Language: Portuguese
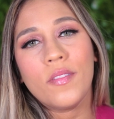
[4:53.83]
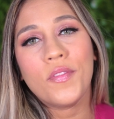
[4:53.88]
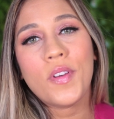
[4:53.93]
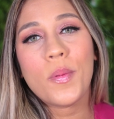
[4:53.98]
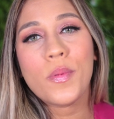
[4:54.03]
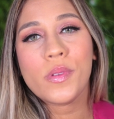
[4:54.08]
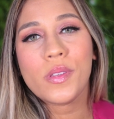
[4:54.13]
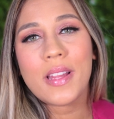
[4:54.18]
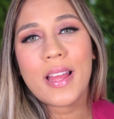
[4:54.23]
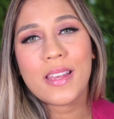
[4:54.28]

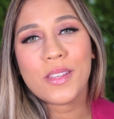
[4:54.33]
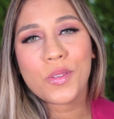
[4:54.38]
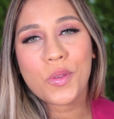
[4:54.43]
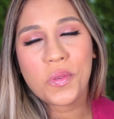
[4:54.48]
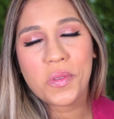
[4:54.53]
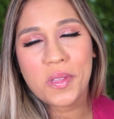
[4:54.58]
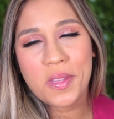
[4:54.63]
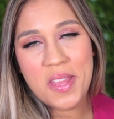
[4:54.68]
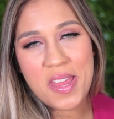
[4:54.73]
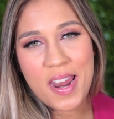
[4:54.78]
Vamos lá às
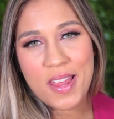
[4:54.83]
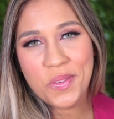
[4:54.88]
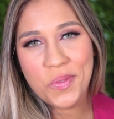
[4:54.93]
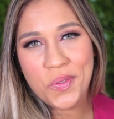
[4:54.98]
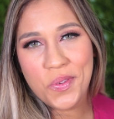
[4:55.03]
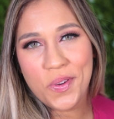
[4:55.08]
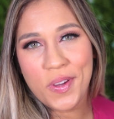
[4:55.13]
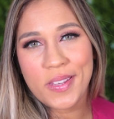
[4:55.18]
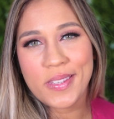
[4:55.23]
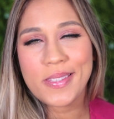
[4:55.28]

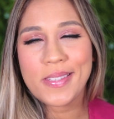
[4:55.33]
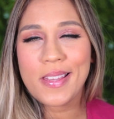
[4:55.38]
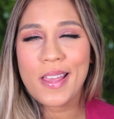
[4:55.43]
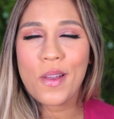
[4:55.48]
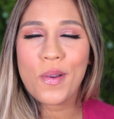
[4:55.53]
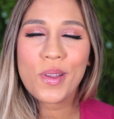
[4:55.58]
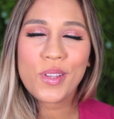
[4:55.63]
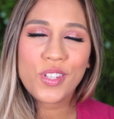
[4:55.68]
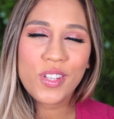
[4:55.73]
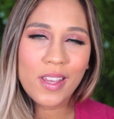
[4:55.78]
considerações.
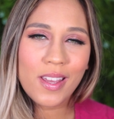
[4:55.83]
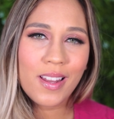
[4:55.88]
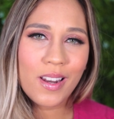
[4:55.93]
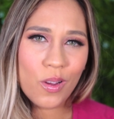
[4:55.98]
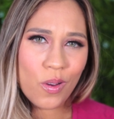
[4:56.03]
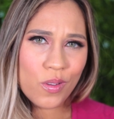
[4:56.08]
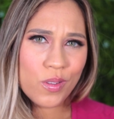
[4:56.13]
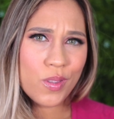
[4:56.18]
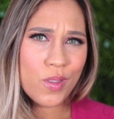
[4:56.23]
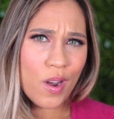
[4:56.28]
Eu achei que ele
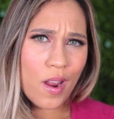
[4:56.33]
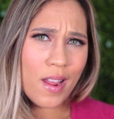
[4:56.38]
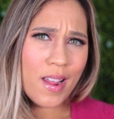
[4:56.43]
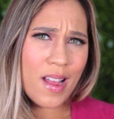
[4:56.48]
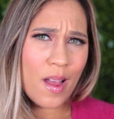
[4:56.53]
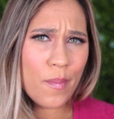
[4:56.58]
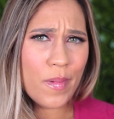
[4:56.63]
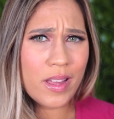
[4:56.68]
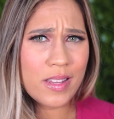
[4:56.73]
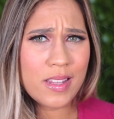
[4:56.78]
constrói
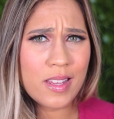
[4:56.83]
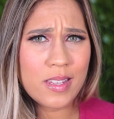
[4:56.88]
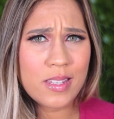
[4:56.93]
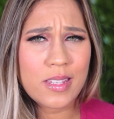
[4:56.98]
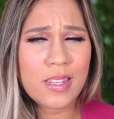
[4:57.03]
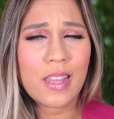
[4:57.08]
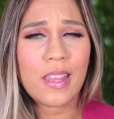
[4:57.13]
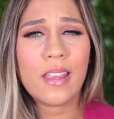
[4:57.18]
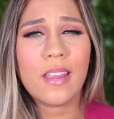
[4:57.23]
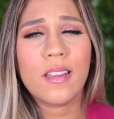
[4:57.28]
camada
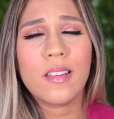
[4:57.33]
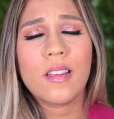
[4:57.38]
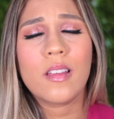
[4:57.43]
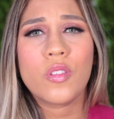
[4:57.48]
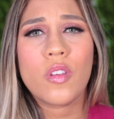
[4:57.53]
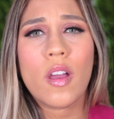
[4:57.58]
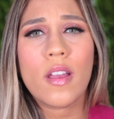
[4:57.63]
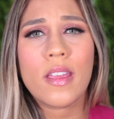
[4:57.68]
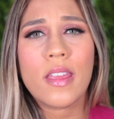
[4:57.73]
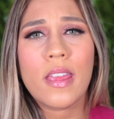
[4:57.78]
sim,
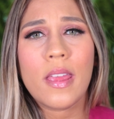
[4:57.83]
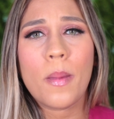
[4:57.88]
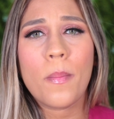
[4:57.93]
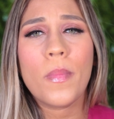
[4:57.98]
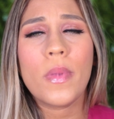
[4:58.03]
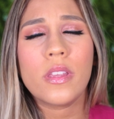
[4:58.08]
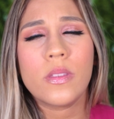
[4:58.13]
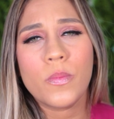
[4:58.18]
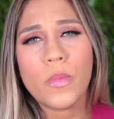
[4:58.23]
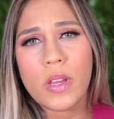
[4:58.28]
só que
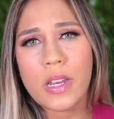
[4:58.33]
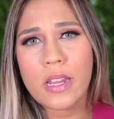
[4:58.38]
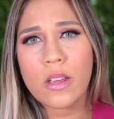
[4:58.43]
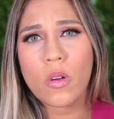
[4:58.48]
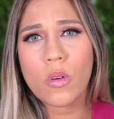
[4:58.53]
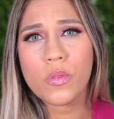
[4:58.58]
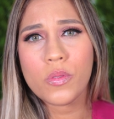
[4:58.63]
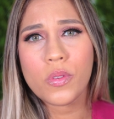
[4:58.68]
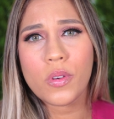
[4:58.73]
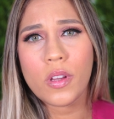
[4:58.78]
mesmo ele
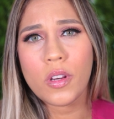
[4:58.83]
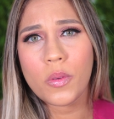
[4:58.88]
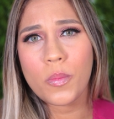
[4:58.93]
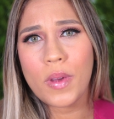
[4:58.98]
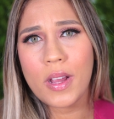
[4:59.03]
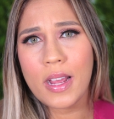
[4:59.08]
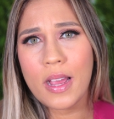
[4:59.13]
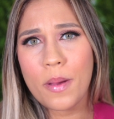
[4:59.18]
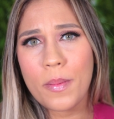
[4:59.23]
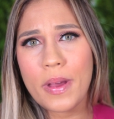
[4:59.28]
construindo
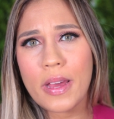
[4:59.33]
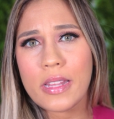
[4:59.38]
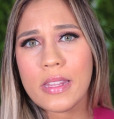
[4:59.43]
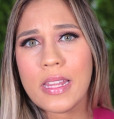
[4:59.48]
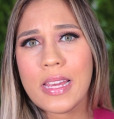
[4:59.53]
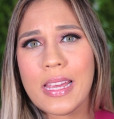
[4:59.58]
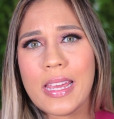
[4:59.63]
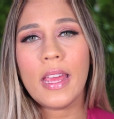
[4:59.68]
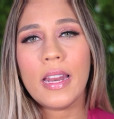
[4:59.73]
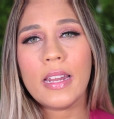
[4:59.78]
uma
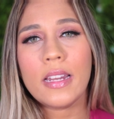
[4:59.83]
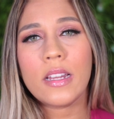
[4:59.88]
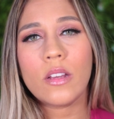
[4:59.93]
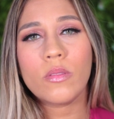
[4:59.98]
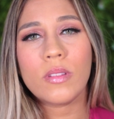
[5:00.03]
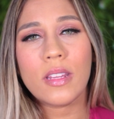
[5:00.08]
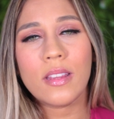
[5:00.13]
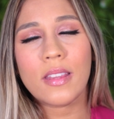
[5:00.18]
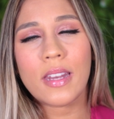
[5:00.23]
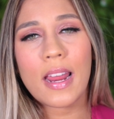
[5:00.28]
camada, ele
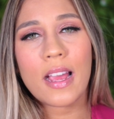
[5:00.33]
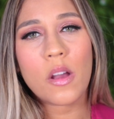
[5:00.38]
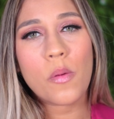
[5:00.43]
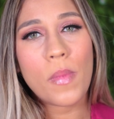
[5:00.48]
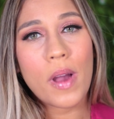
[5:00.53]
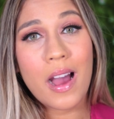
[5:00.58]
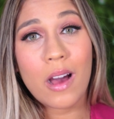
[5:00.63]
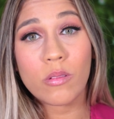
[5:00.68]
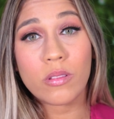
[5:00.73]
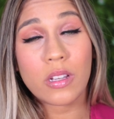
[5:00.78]
não te entrega
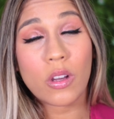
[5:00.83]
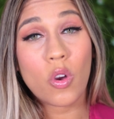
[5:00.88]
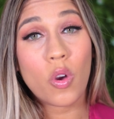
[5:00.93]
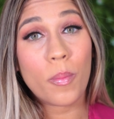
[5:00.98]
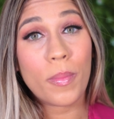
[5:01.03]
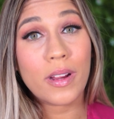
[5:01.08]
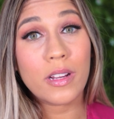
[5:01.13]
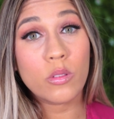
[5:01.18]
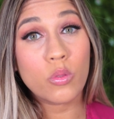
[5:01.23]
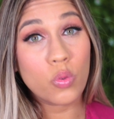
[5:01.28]
uma alta
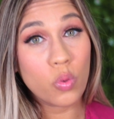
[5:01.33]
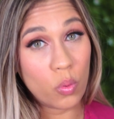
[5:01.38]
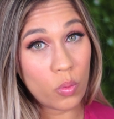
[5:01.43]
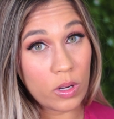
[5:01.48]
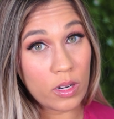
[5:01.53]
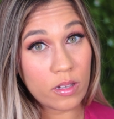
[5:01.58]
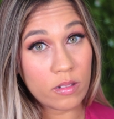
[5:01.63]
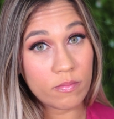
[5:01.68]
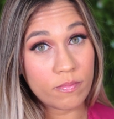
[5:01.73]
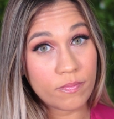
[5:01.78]

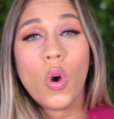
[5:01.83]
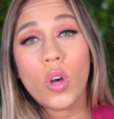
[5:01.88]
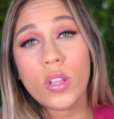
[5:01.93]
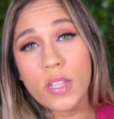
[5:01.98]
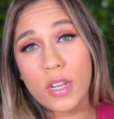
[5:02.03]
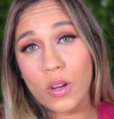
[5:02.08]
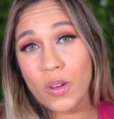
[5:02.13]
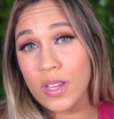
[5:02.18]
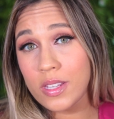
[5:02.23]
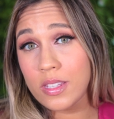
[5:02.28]
cobertura.
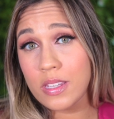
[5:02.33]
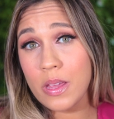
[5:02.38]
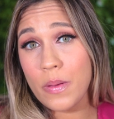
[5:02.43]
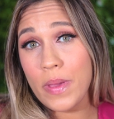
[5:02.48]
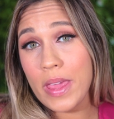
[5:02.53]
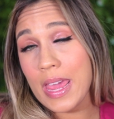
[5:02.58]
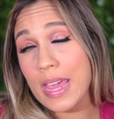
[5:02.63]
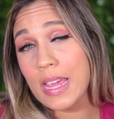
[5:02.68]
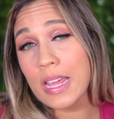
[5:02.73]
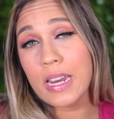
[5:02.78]
Outra coisa
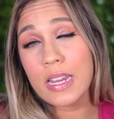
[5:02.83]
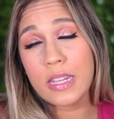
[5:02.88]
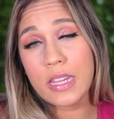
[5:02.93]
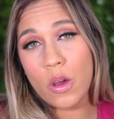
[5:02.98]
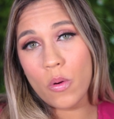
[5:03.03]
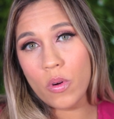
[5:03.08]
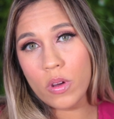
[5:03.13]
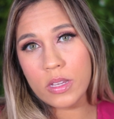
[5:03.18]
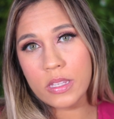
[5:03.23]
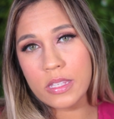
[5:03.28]
também é que ele
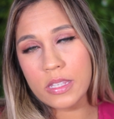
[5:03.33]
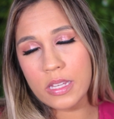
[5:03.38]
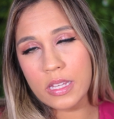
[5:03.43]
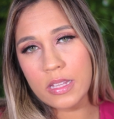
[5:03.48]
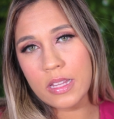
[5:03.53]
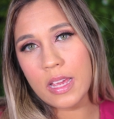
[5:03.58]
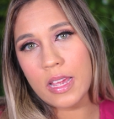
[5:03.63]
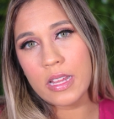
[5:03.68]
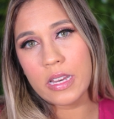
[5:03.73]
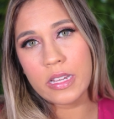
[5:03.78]
não
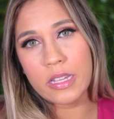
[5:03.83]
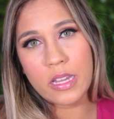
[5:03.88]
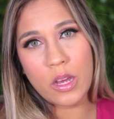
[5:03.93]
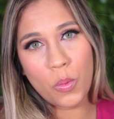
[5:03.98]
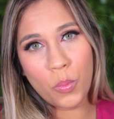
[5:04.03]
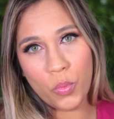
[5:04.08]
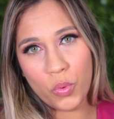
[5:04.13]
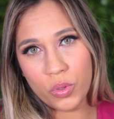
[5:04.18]
oxida, ele não